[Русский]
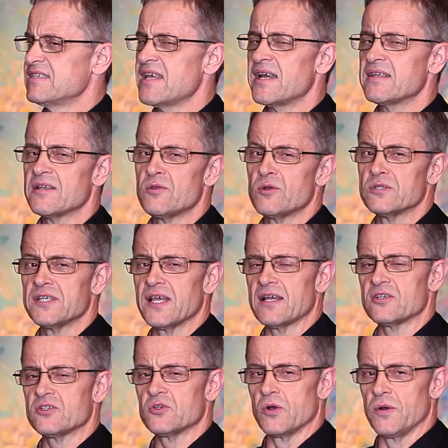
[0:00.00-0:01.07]
знаете,
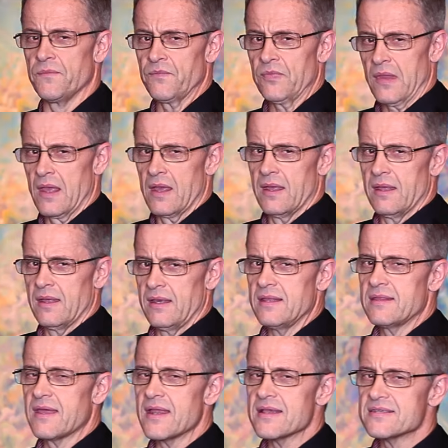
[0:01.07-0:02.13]
друзья, что
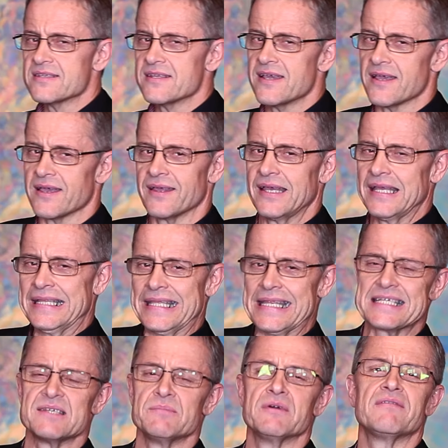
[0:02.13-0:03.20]
интересные,
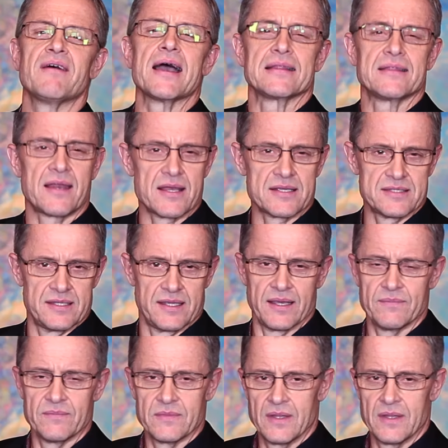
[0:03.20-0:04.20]
интересы бывают разные.